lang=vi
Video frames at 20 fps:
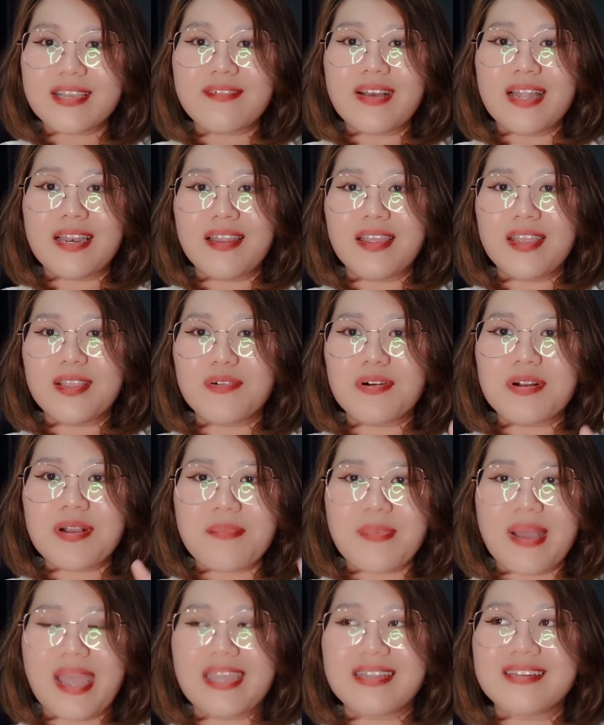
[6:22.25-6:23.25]
cái vali của
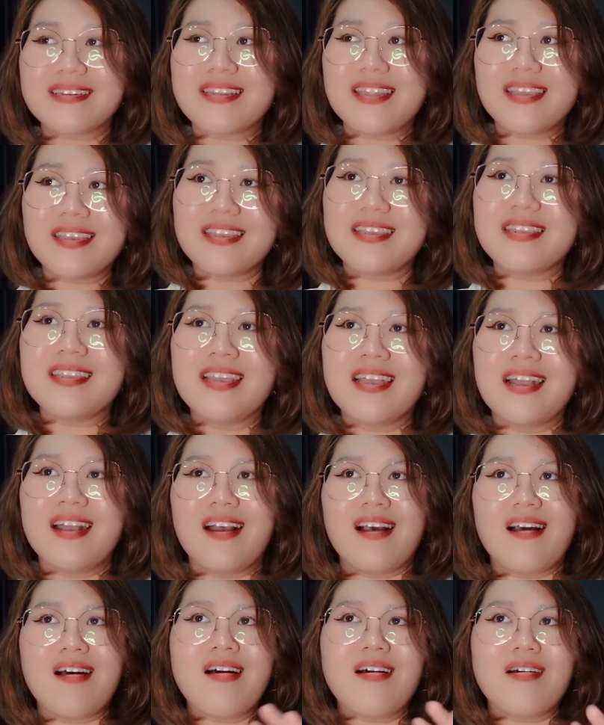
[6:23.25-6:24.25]
các bạn đi
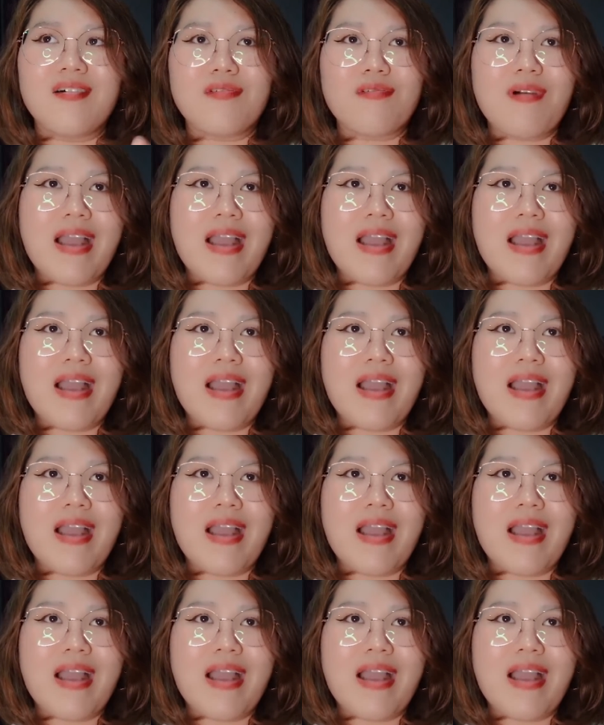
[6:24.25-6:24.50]
uh,